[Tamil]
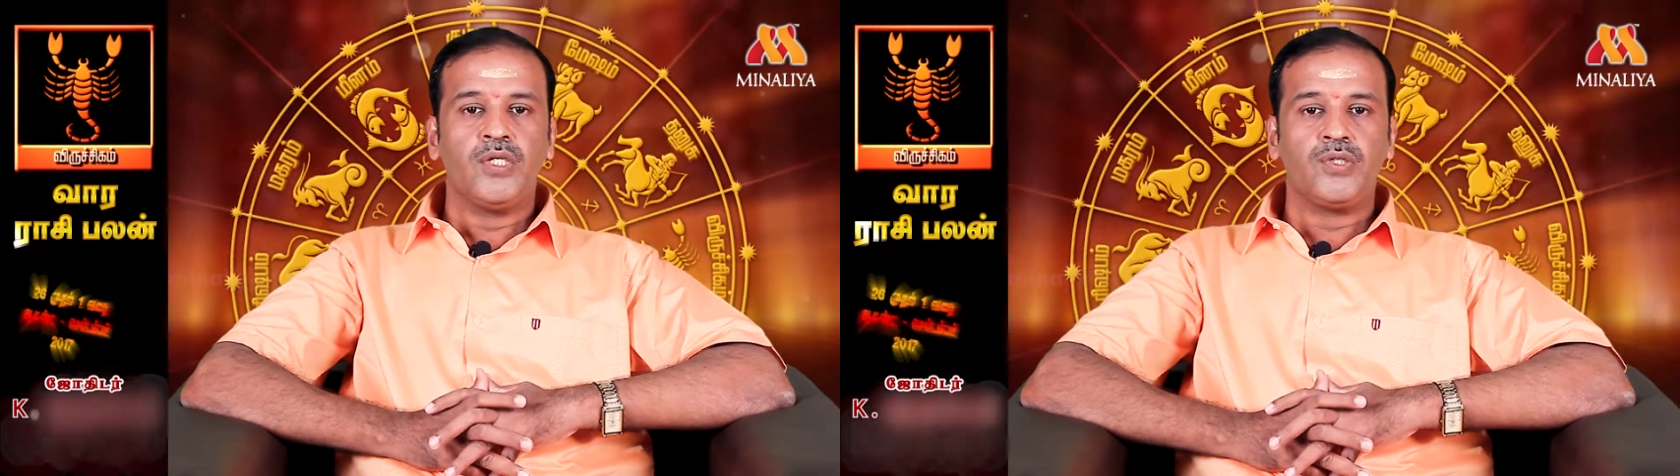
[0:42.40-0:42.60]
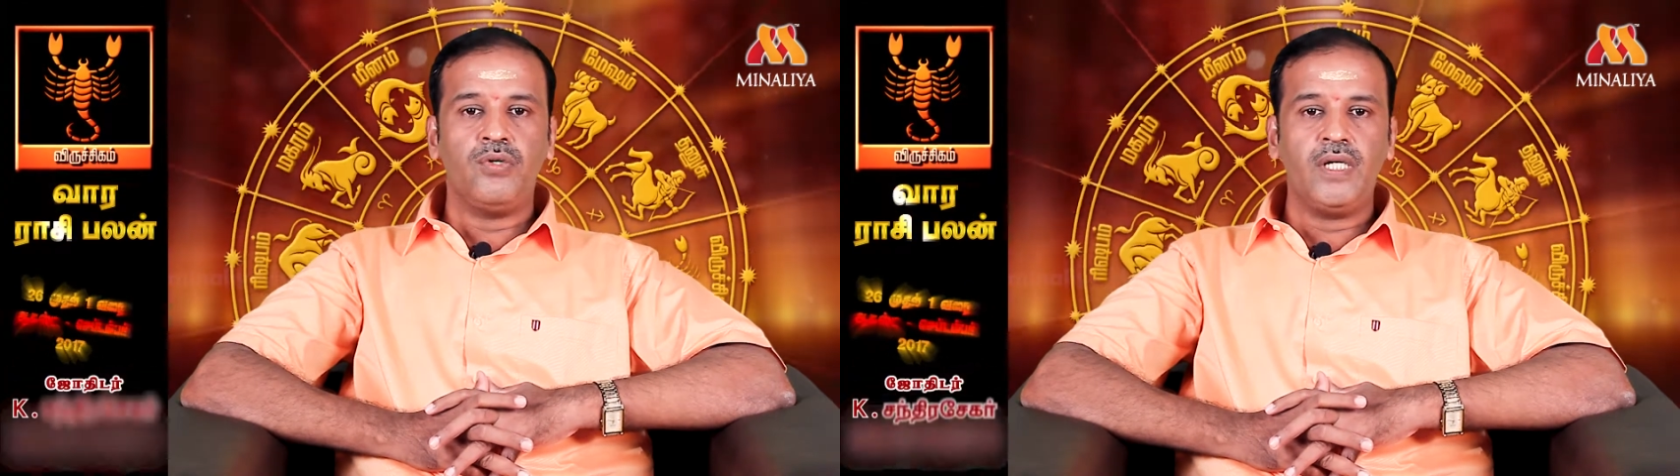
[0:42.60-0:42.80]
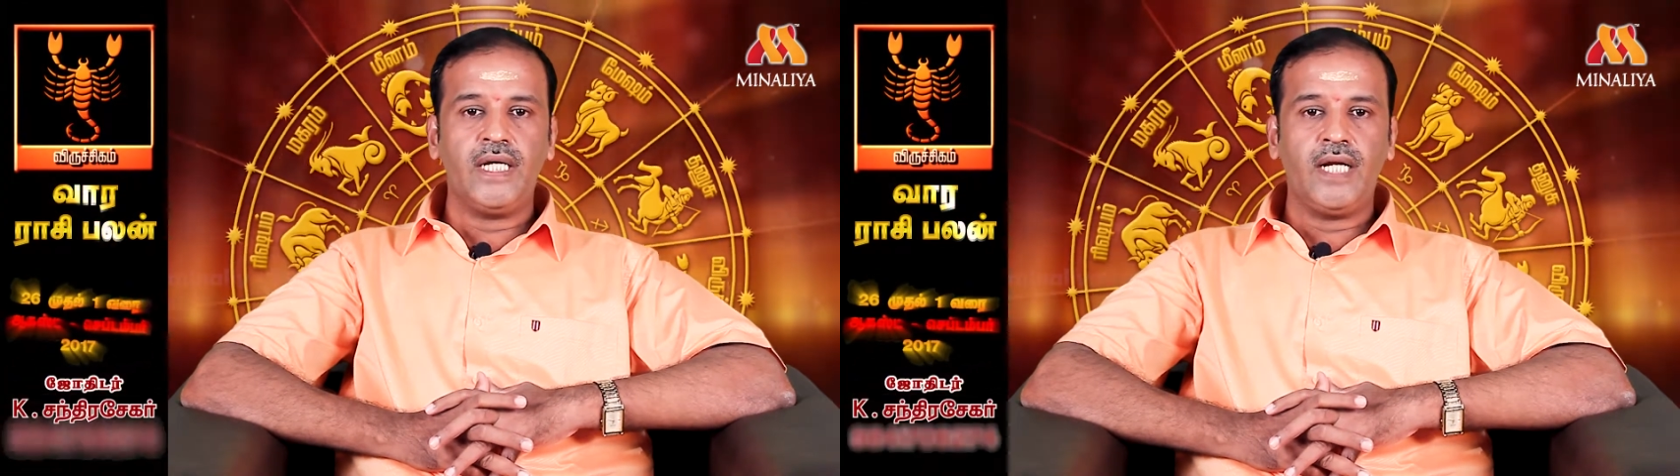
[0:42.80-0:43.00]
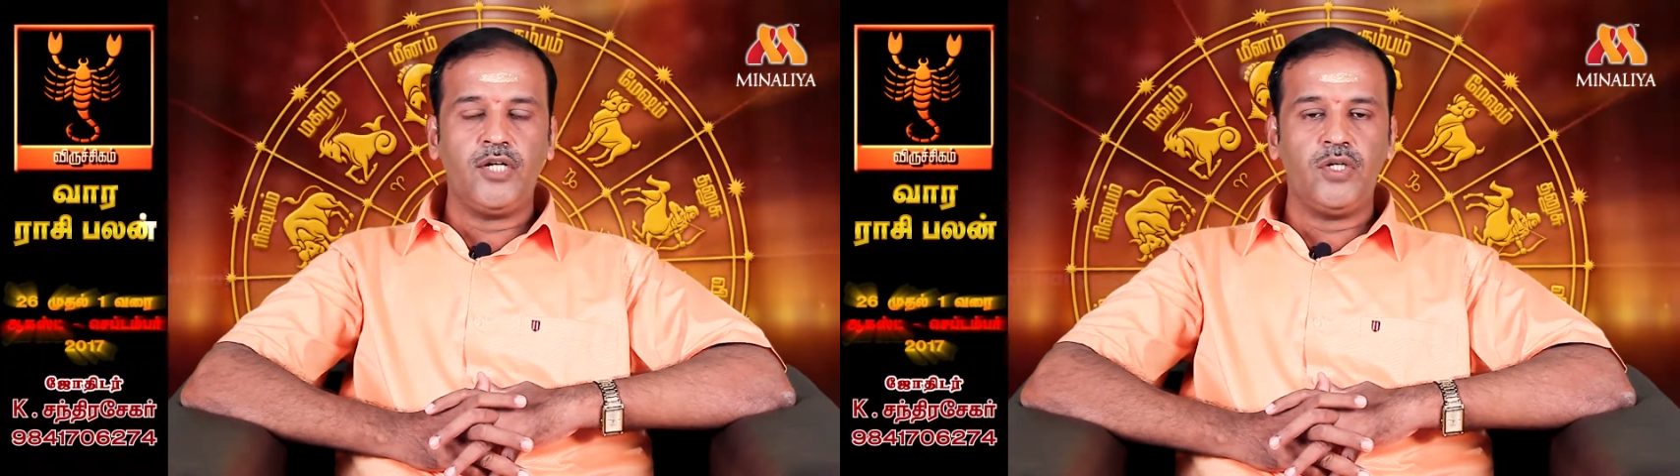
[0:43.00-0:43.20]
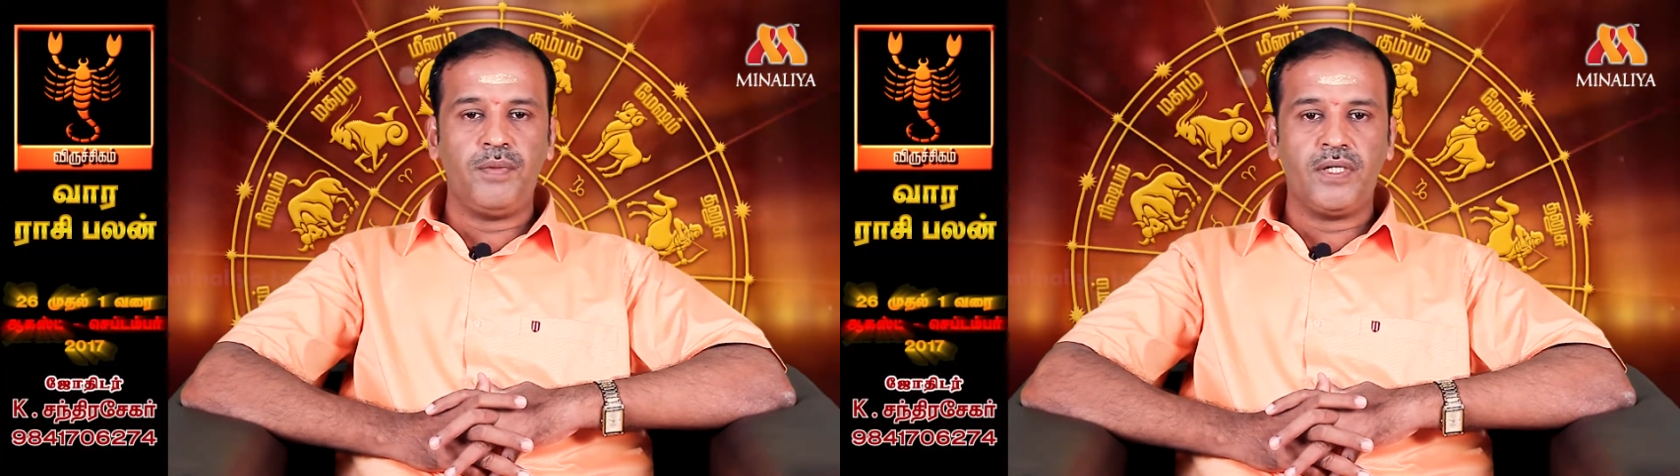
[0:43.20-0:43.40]
சூரியன்
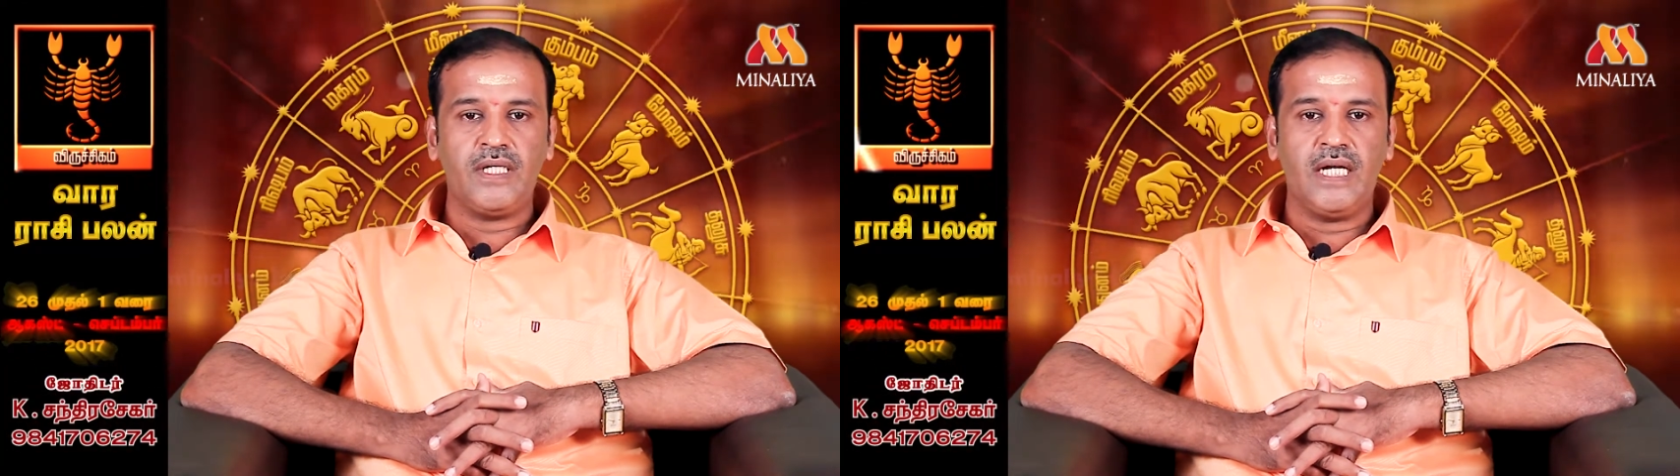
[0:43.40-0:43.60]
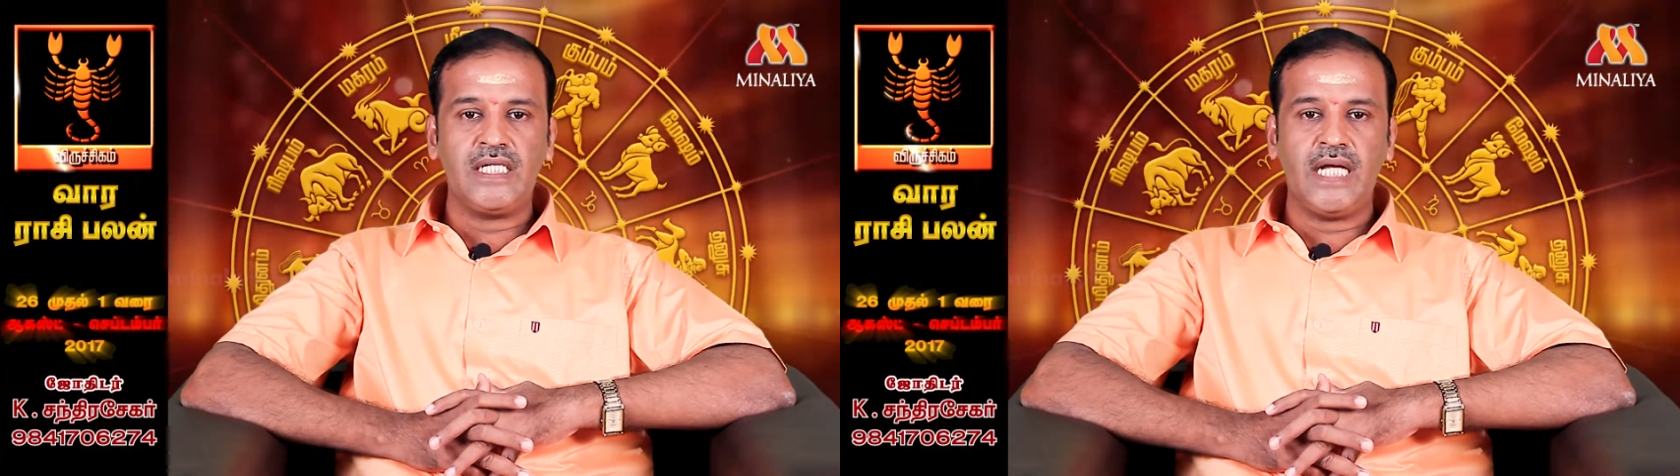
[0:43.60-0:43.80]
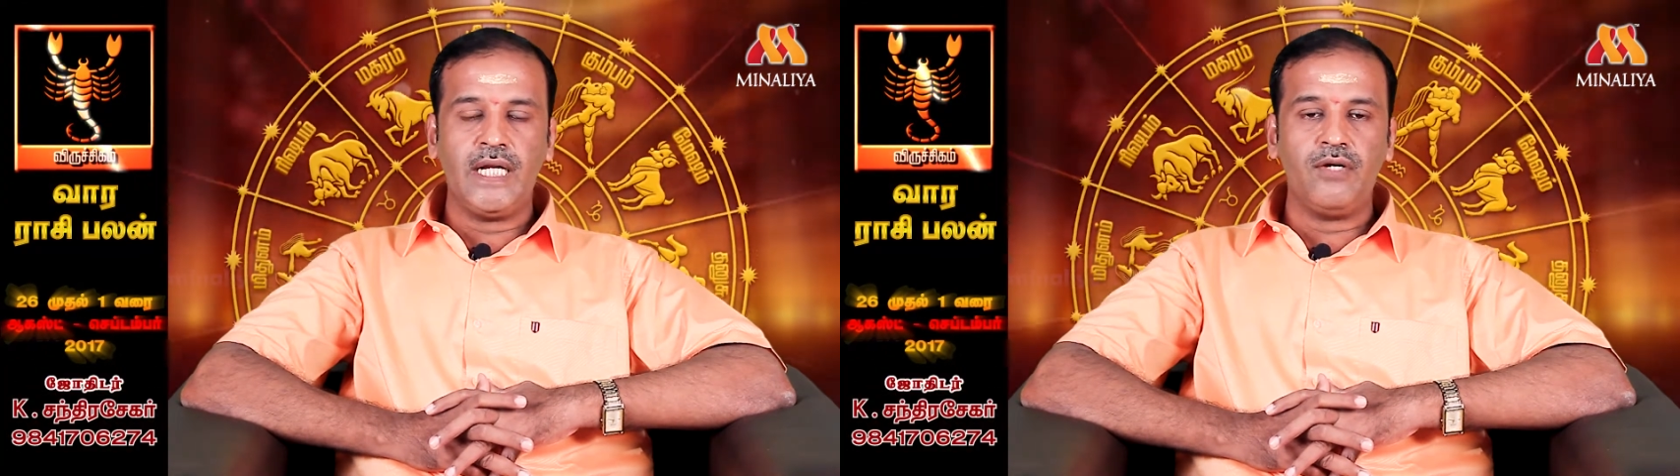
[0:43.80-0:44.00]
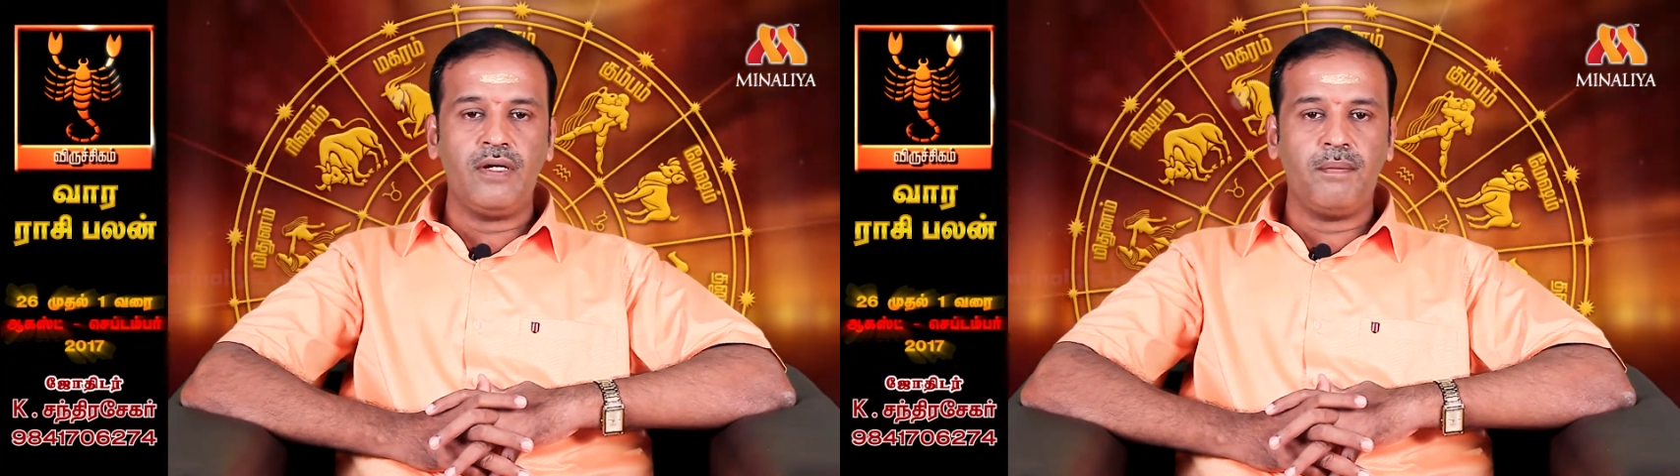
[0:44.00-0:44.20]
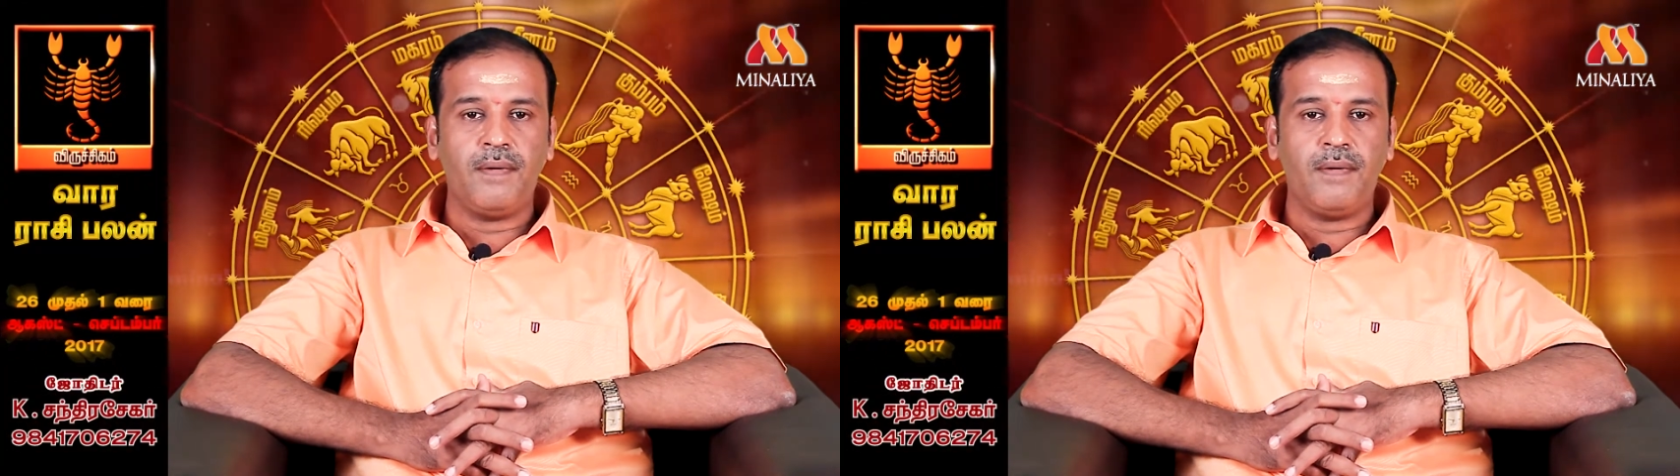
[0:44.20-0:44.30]
ஆட்சி பெற்றிருந்தாலும் சனியுடைய